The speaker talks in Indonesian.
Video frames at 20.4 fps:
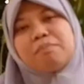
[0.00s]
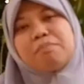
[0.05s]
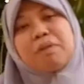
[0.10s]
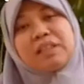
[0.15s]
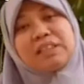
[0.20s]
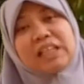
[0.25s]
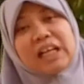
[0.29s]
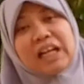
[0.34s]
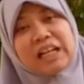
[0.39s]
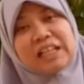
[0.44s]

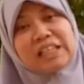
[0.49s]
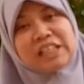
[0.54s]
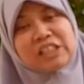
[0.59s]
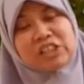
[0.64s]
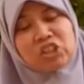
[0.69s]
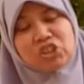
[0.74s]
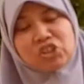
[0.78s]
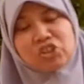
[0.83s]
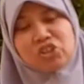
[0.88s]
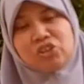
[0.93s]

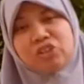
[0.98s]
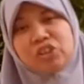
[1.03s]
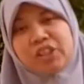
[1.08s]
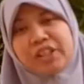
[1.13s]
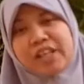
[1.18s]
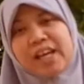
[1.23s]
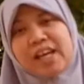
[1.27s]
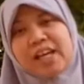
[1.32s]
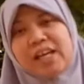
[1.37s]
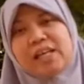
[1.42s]
perjalanan
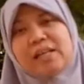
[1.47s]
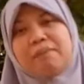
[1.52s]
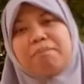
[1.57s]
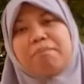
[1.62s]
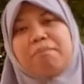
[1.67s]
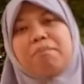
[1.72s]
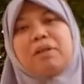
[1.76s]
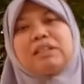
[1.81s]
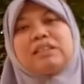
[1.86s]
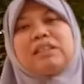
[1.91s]
Rasulullah ya,
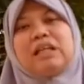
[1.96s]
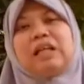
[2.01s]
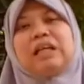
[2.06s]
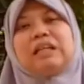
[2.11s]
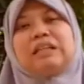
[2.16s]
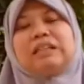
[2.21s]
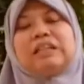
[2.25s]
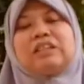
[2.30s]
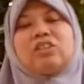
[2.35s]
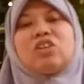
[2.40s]

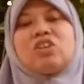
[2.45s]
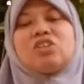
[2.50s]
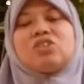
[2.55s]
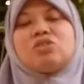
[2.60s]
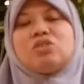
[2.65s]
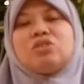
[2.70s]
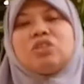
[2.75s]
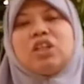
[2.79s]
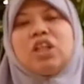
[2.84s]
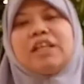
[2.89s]
perjalanan
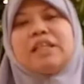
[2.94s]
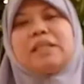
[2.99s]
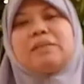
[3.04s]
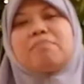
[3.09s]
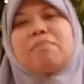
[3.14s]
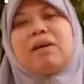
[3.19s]
Rasulullah